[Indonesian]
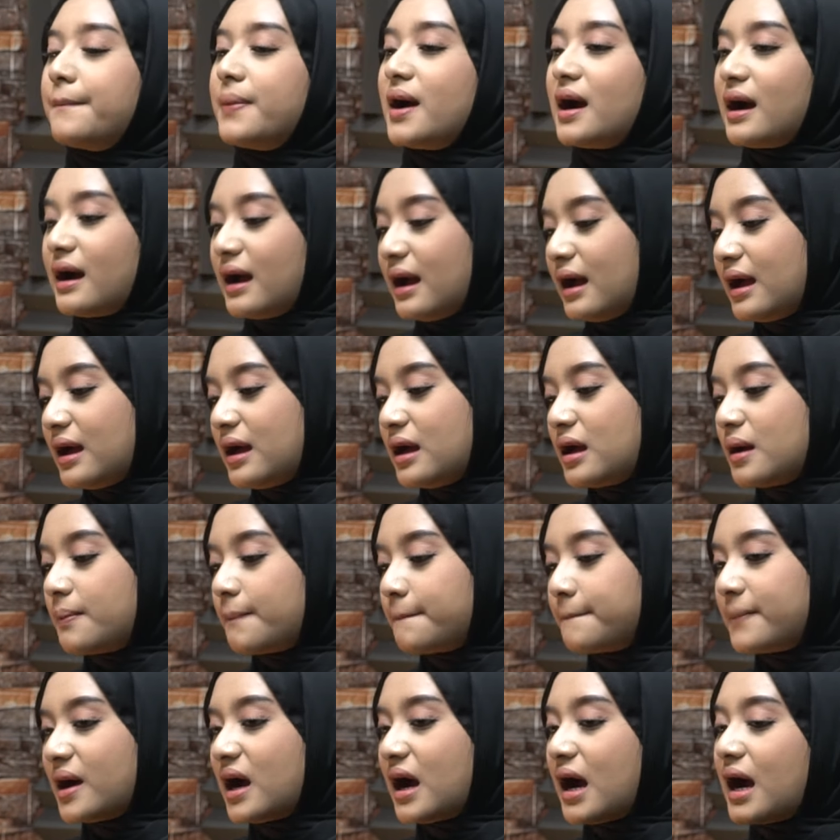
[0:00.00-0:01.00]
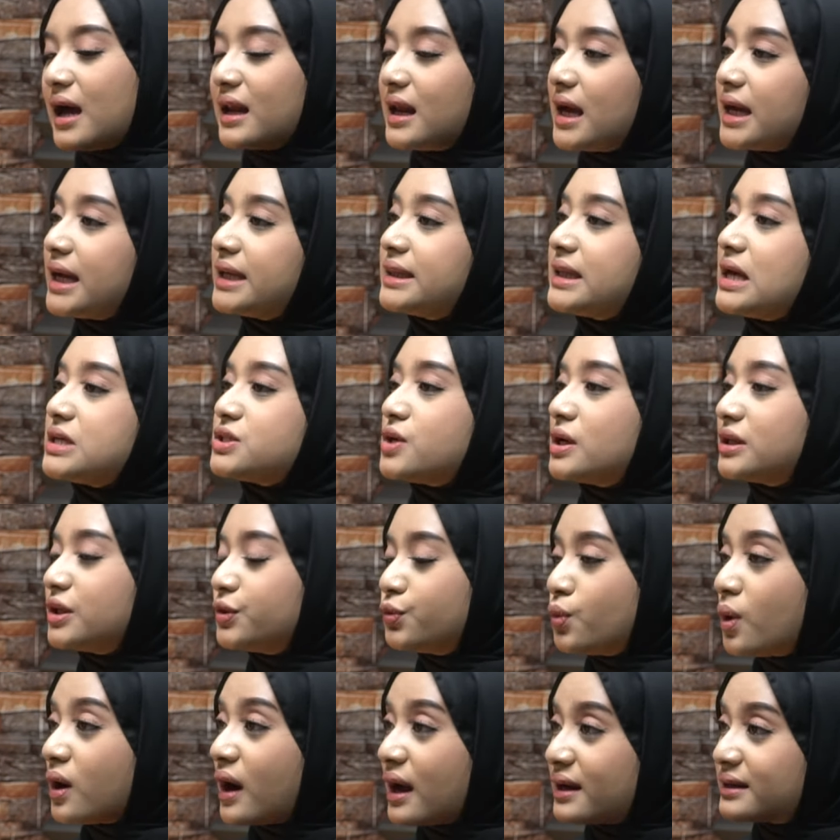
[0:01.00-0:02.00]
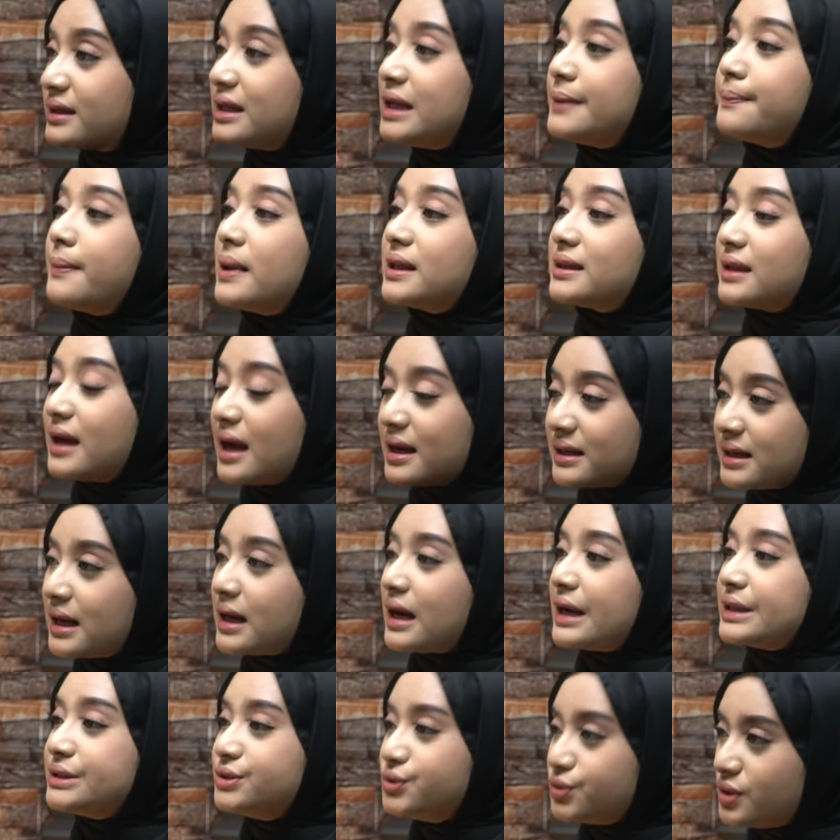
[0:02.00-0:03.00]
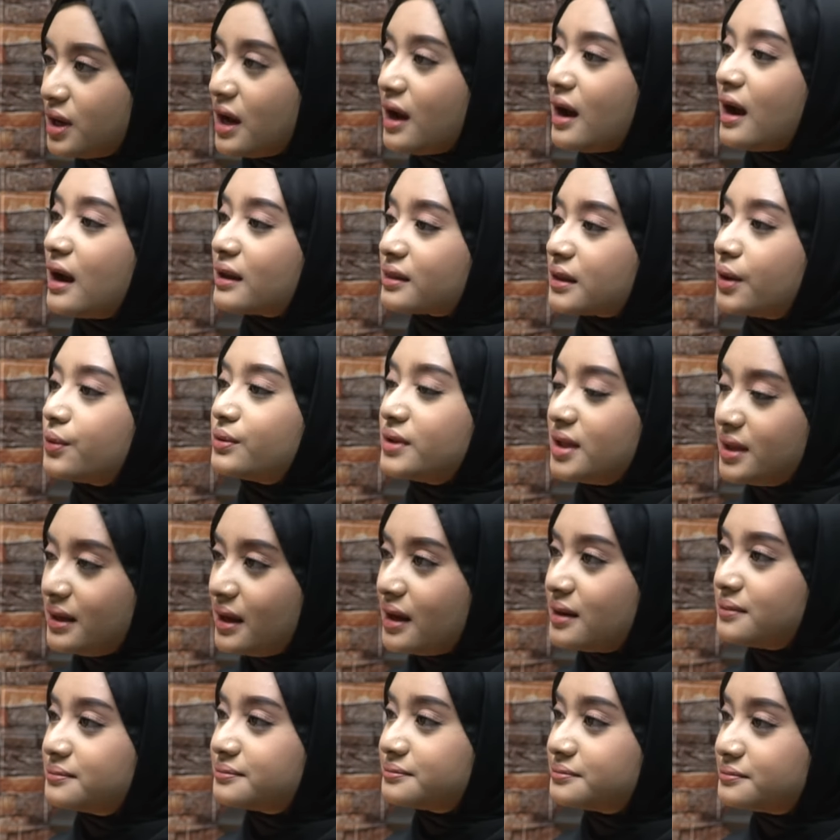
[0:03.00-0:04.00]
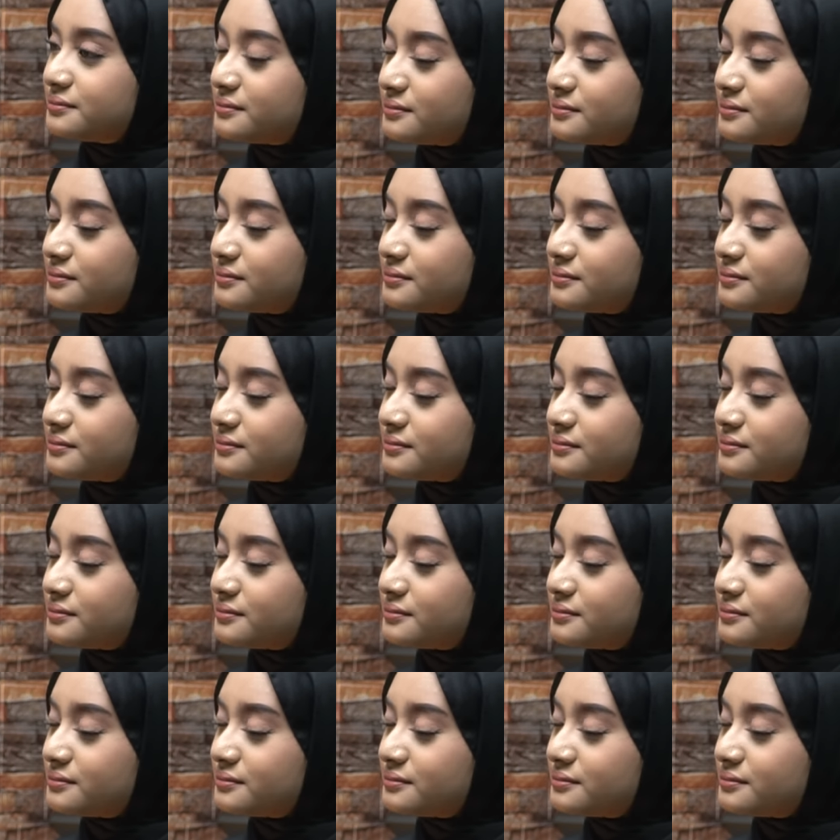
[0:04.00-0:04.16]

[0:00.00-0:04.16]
Apakah pahala kita sholat itu akan dilipat gandakan juga atau tidak?